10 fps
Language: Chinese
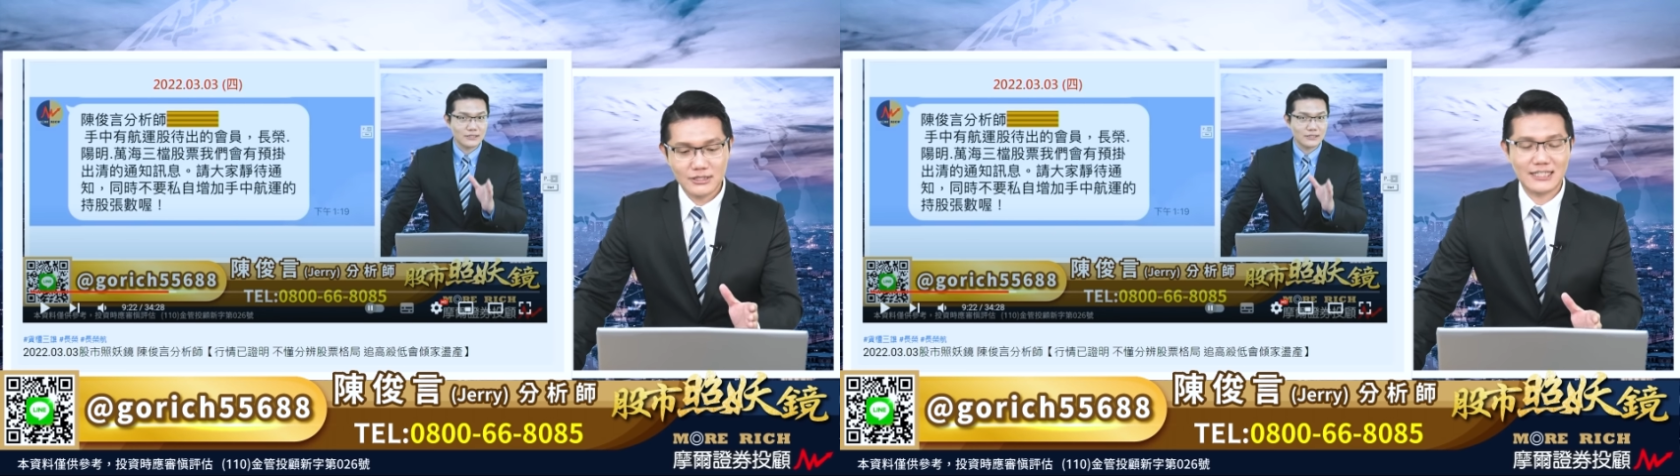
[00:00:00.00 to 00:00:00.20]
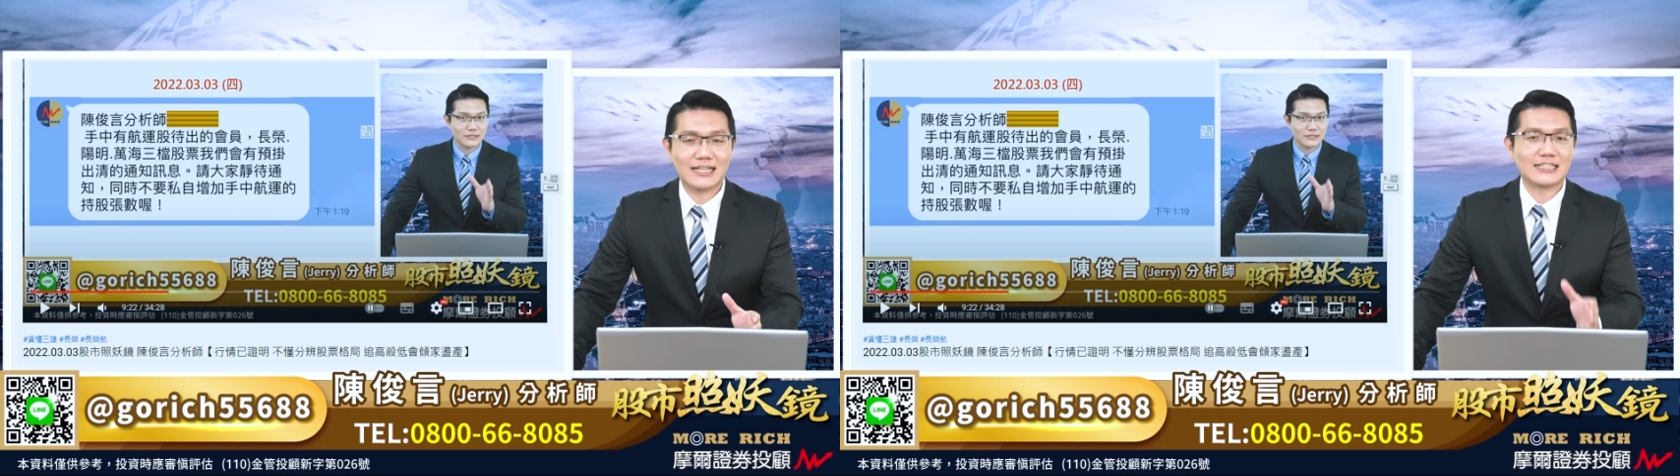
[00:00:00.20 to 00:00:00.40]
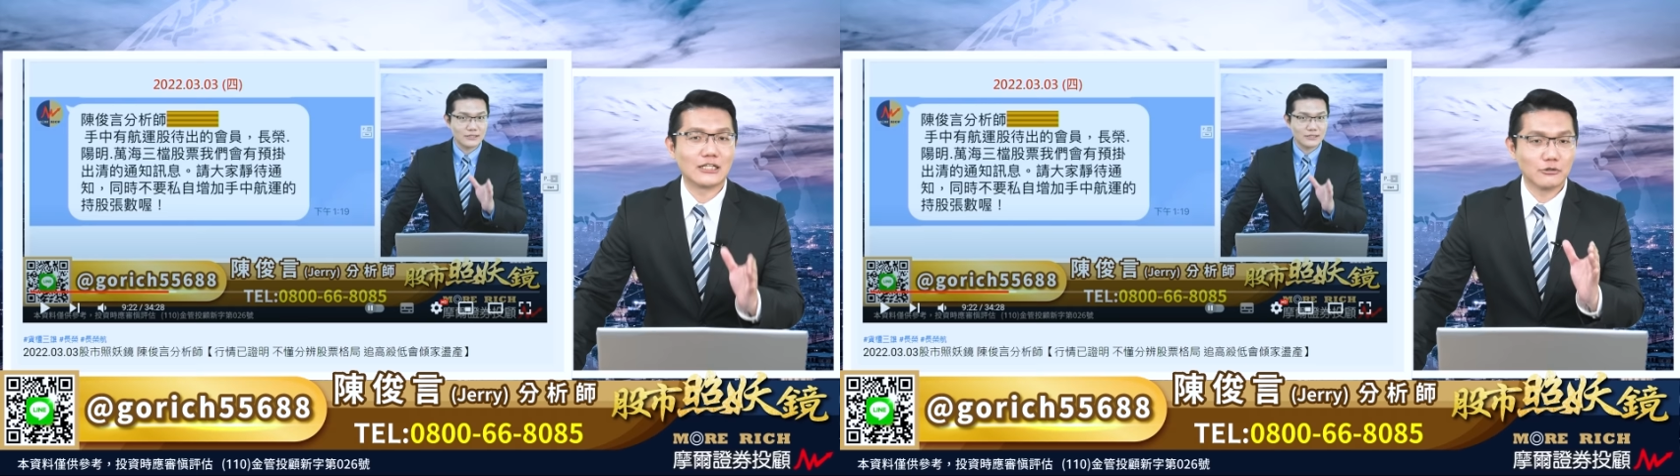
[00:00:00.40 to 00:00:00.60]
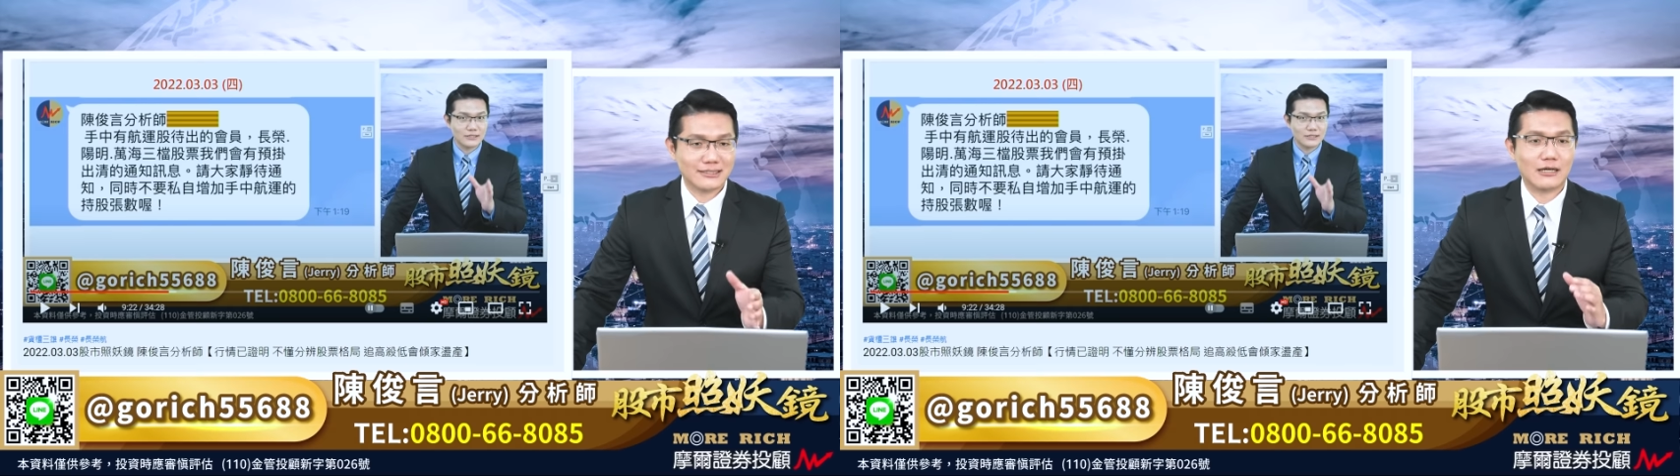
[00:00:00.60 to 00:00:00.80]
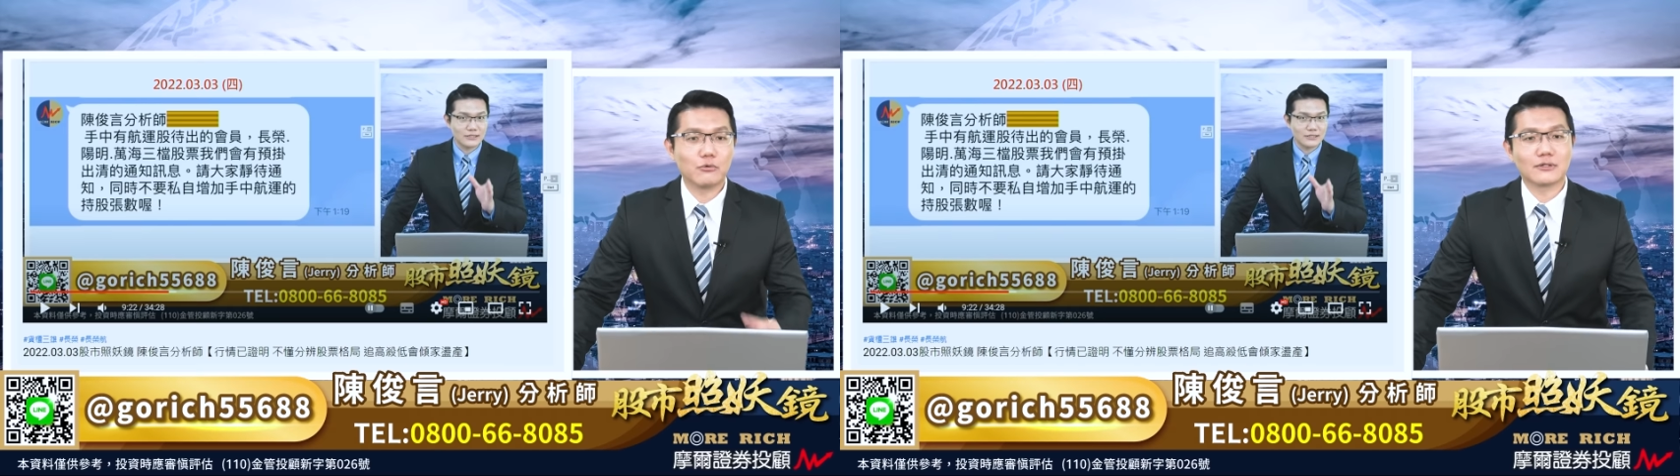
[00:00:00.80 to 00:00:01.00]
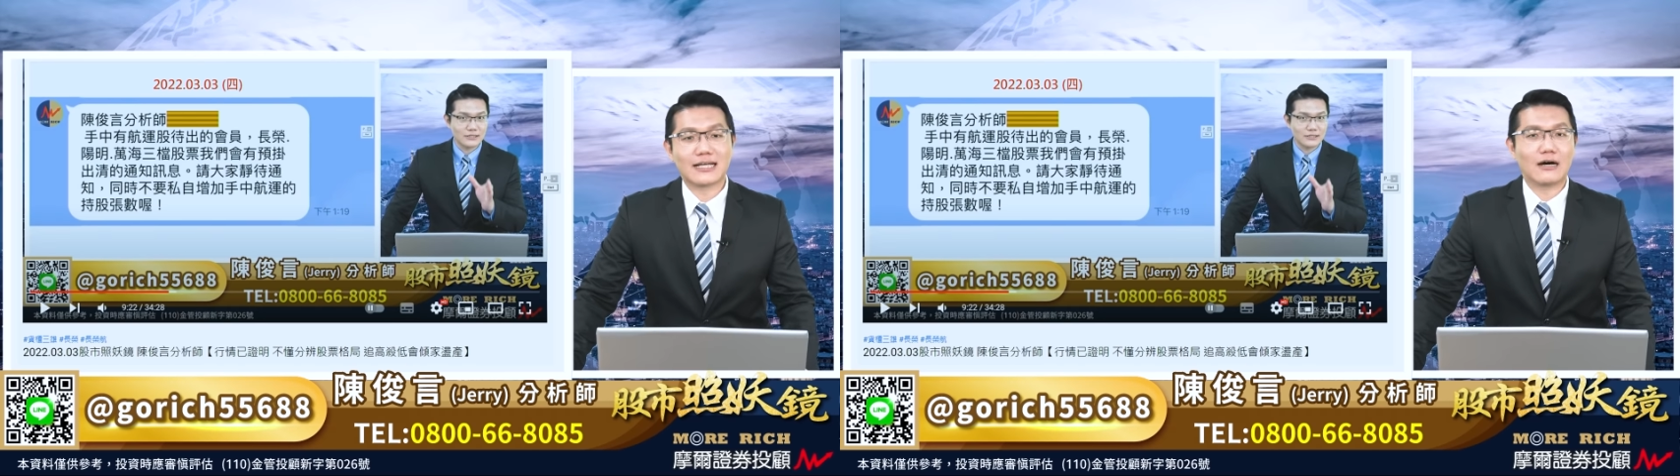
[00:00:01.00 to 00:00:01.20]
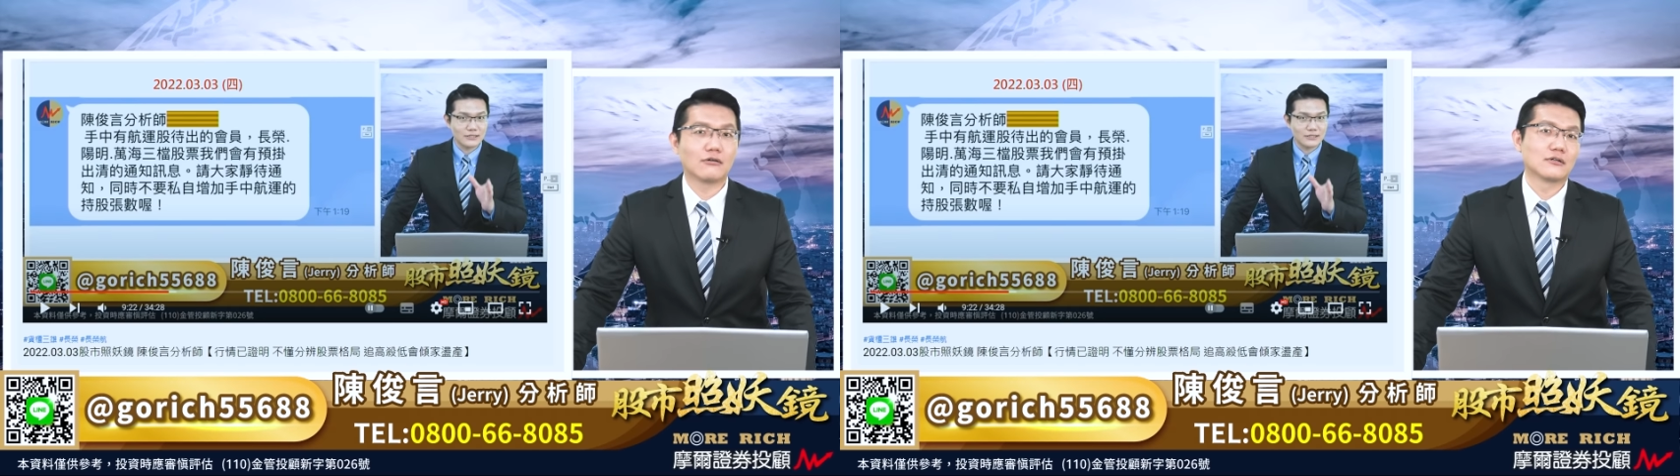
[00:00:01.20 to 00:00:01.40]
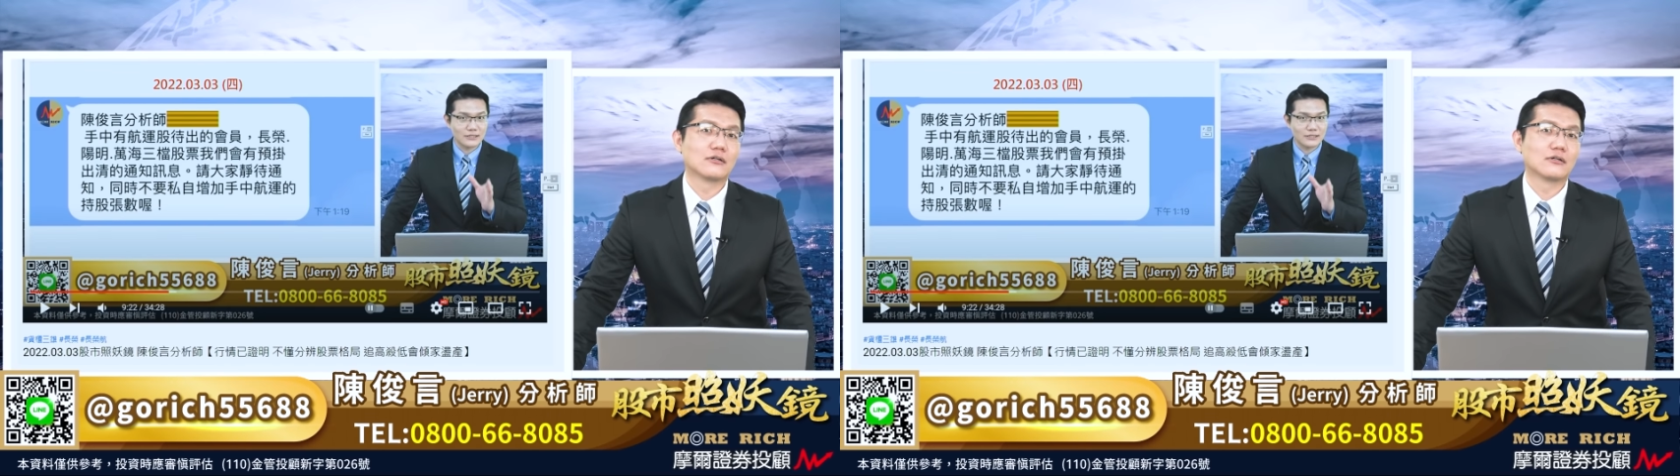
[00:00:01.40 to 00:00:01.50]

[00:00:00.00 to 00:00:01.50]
息来讲，你有掌握到，